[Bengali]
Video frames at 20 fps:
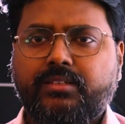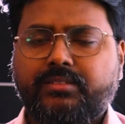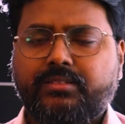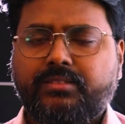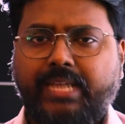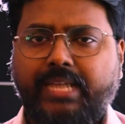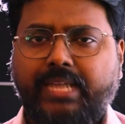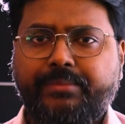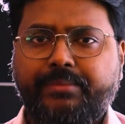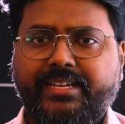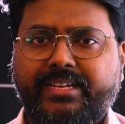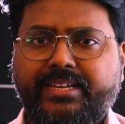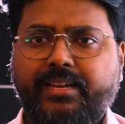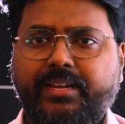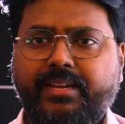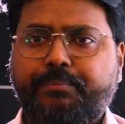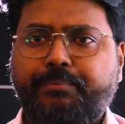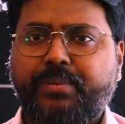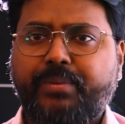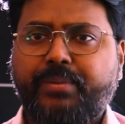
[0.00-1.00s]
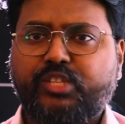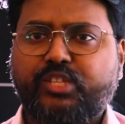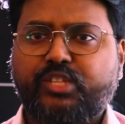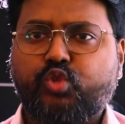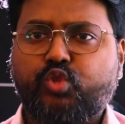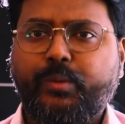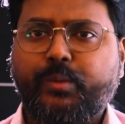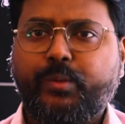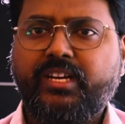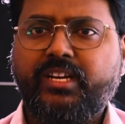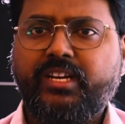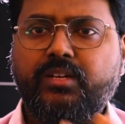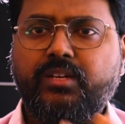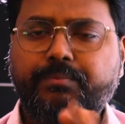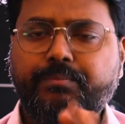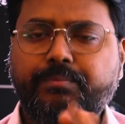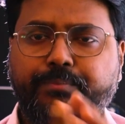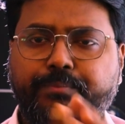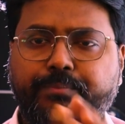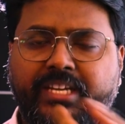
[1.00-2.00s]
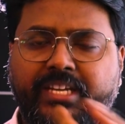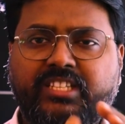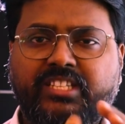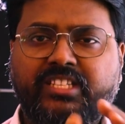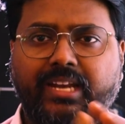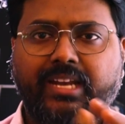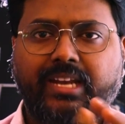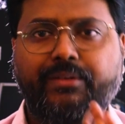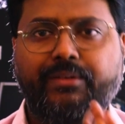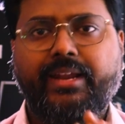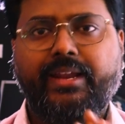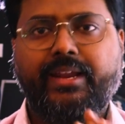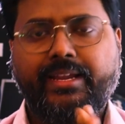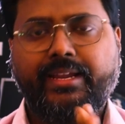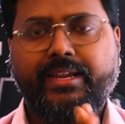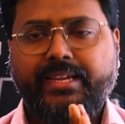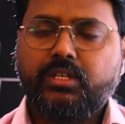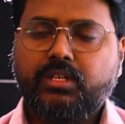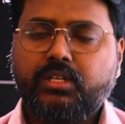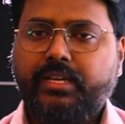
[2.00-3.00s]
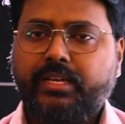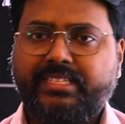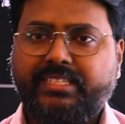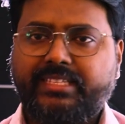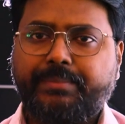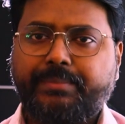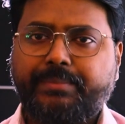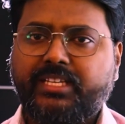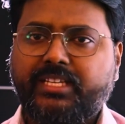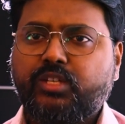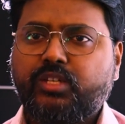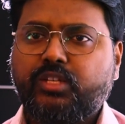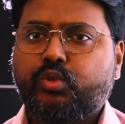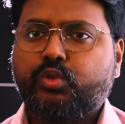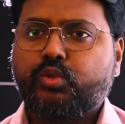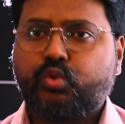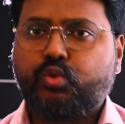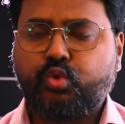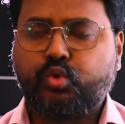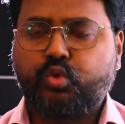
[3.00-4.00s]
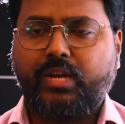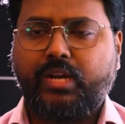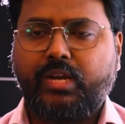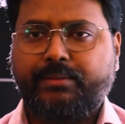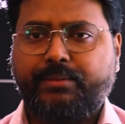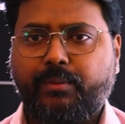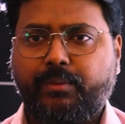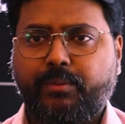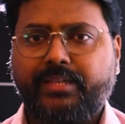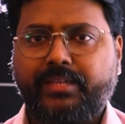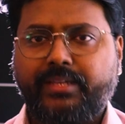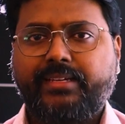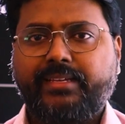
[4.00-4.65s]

টাইবিমটাকে প্লেস করবেন প্লিন্থ লেভেলে এতে আপনার দুটো লাভ হবে